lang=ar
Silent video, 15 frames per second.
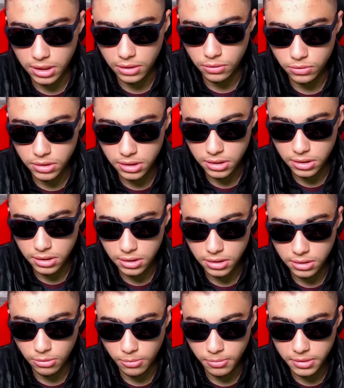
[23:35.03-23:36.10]
ولا
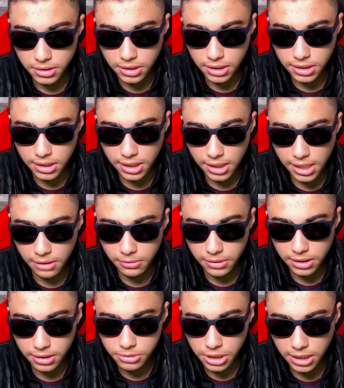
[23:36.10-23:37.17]
لودي ممكن يرجع
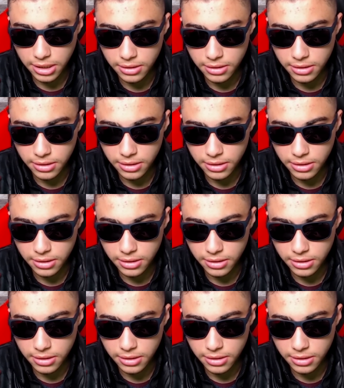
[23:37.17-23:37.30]
ولا ايه مش